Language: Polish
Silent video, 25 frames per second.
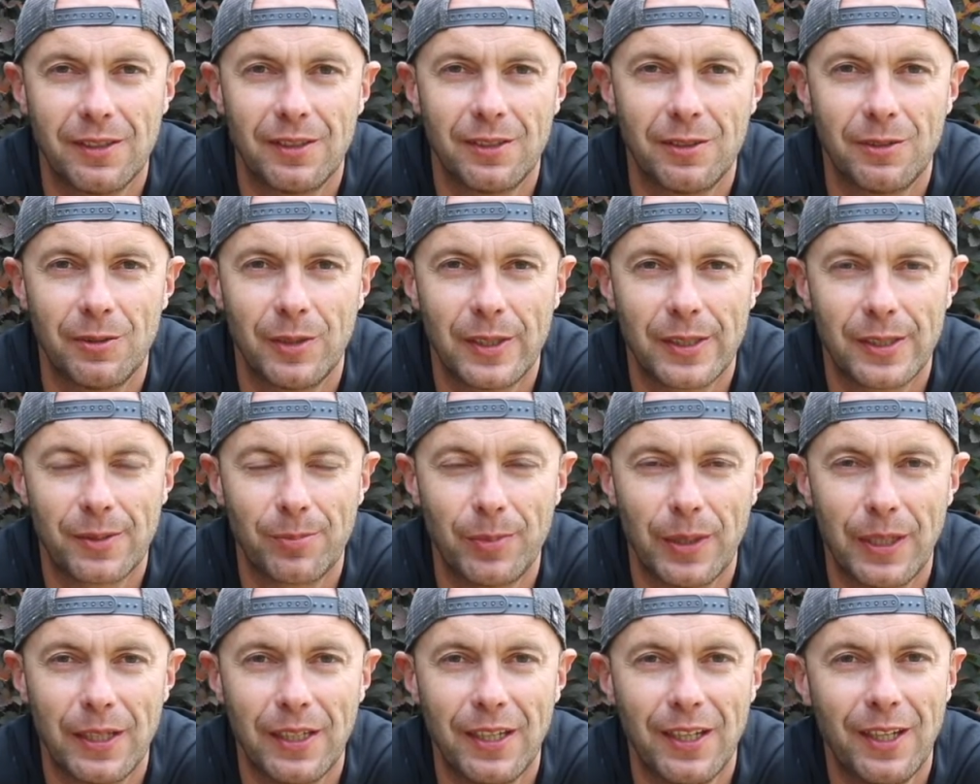e,
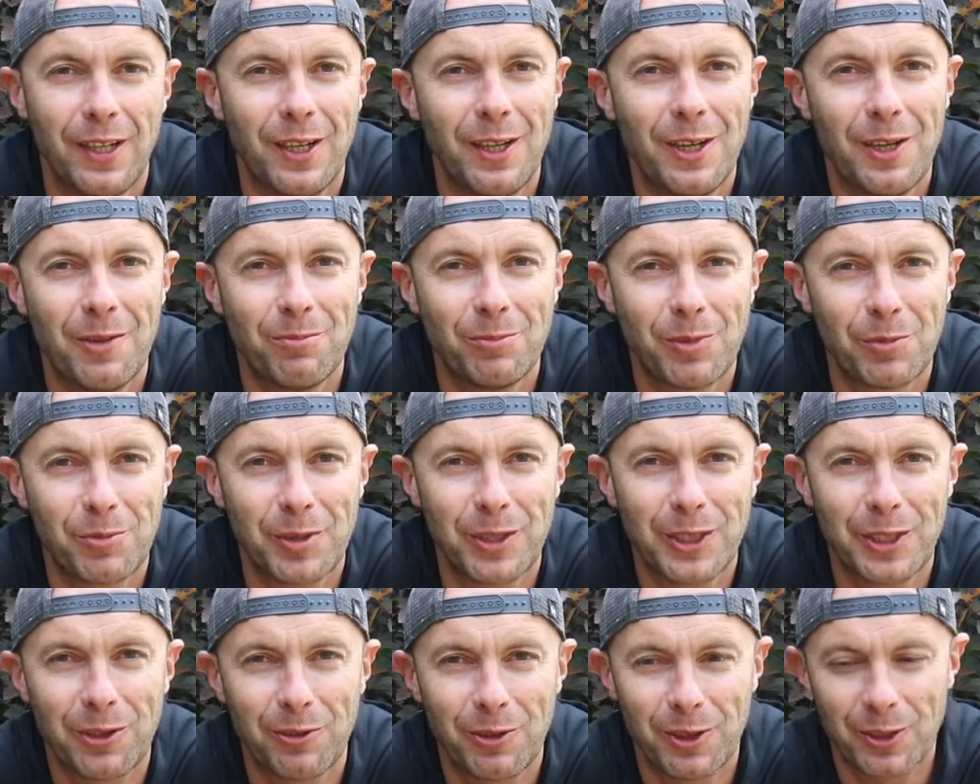USB, bo mi
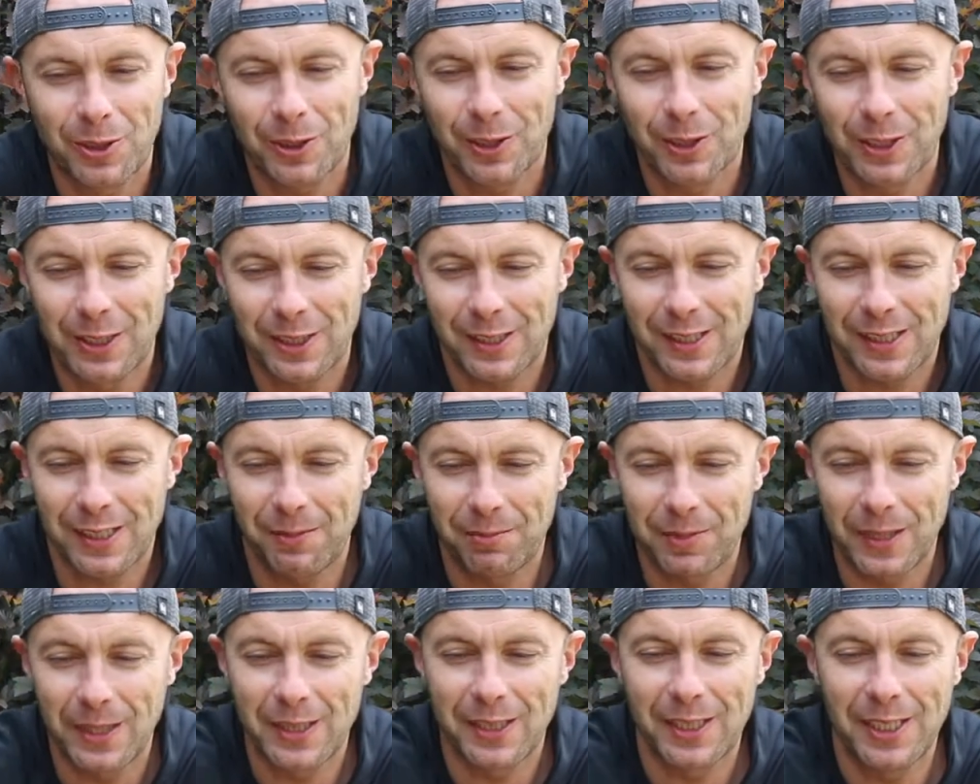nie łączy się z
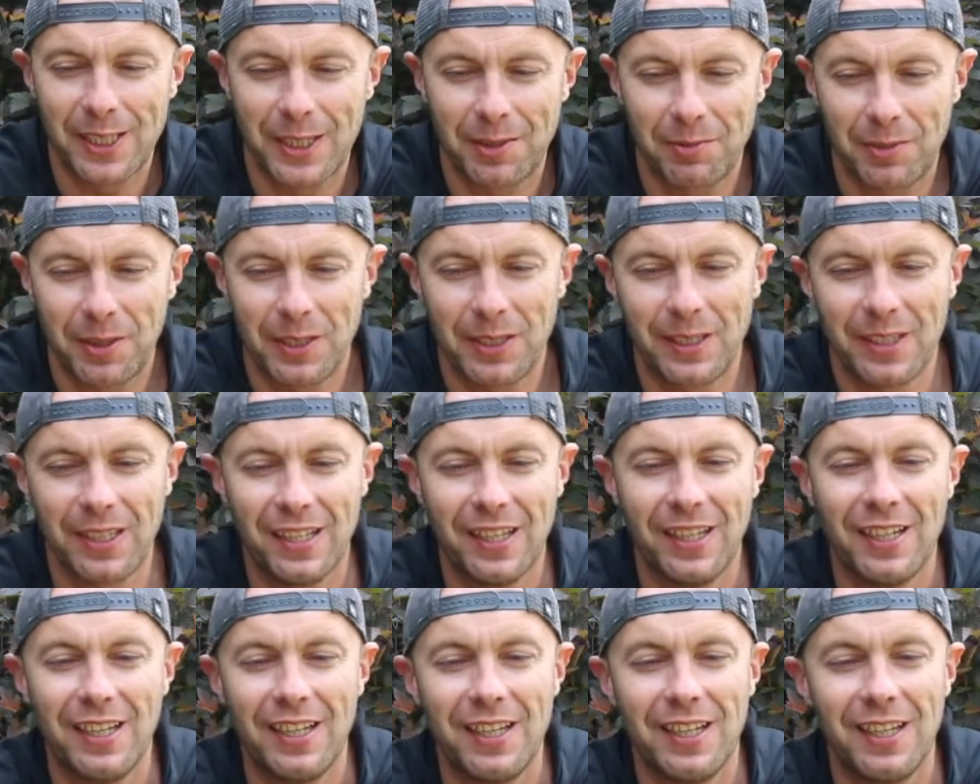kabelkiem i
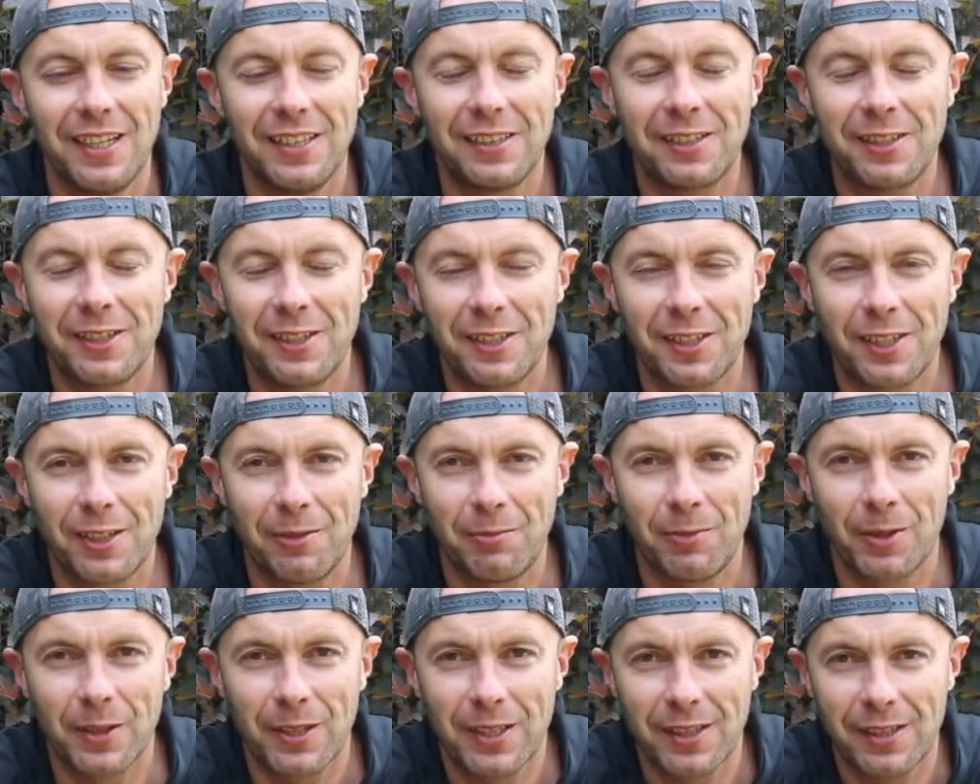tylko
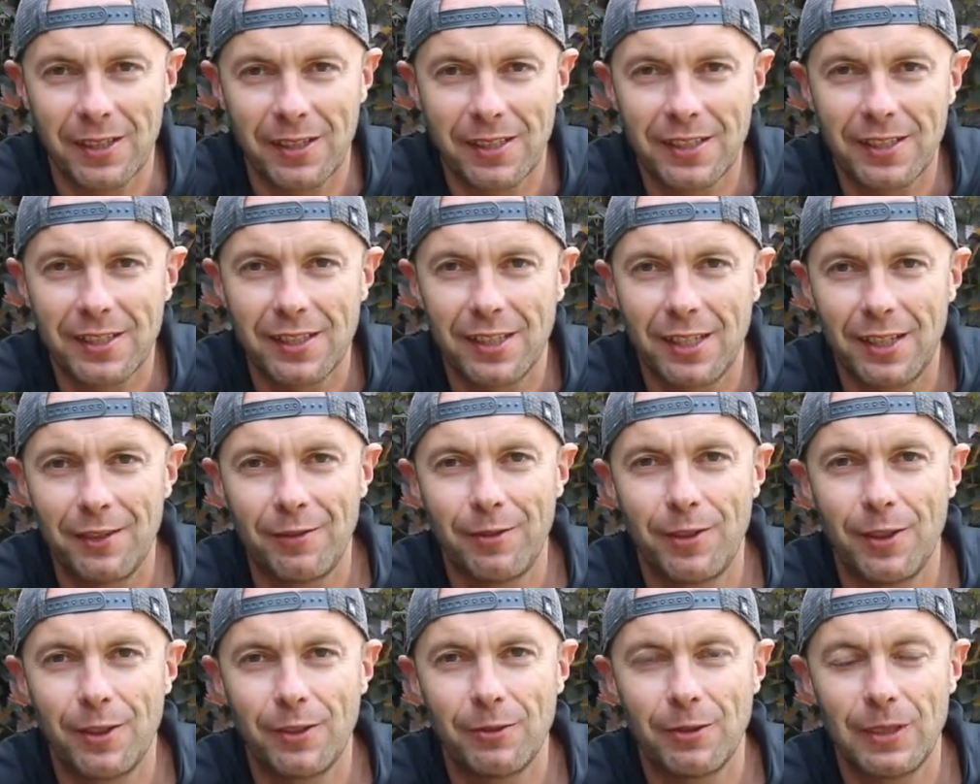mogę z
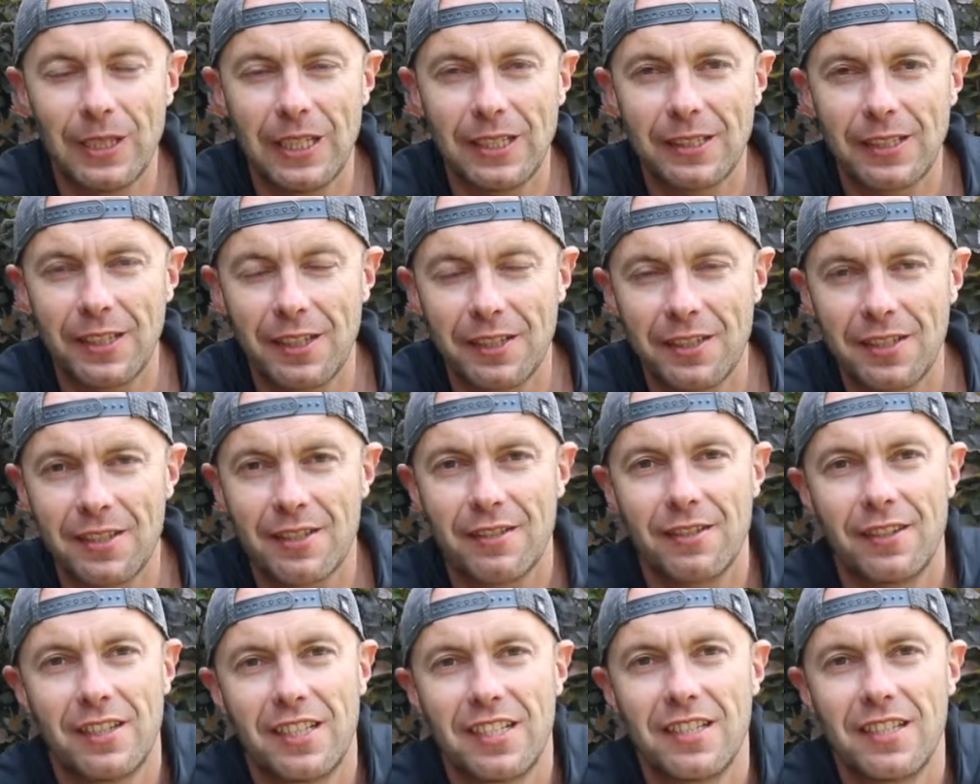telefonu latać.